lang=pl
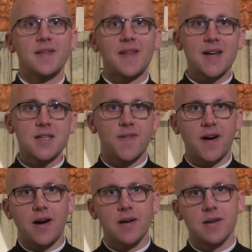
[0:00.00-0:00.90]

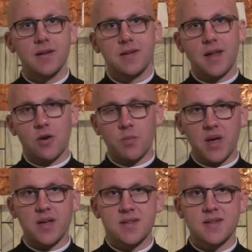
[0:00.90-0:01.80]
Nazwa tego
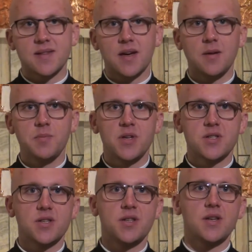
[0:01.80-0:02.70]
miejsca
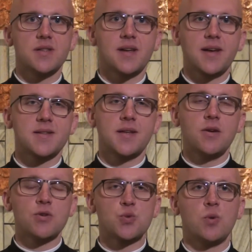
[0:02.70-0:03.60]
bierze się z
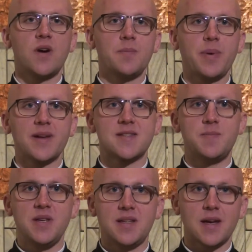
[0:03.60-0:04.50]
greckiego słowa
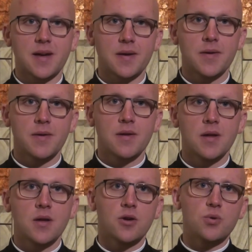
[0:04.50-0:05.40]
presbiter,
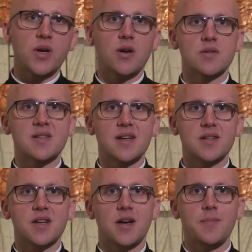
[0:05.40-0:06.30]
które
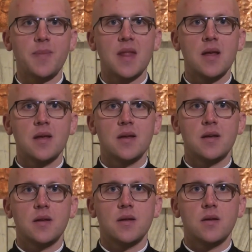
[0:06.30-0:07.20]
oznacza
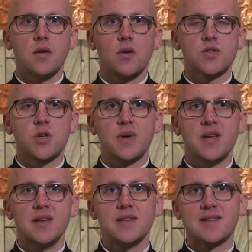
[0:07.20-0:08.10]

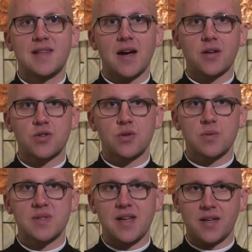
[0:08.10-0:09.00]
osobę
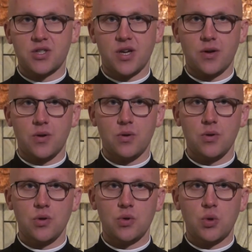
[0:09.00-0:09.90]
starszą, starszego,
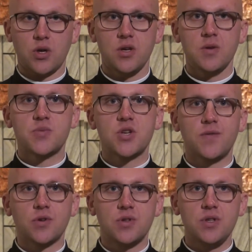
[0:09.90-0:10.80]
który
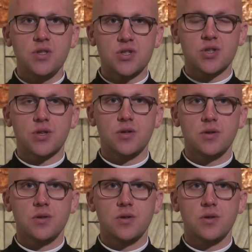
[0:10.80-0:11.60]
przewodniczy